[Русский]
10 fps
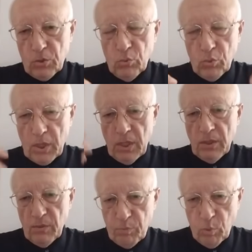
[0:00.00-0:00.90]
что
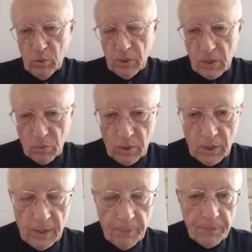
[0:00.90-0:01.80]
Украина в полной
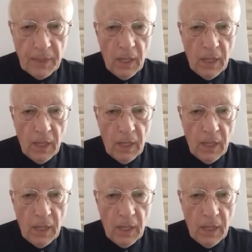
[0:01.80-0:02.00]
руине.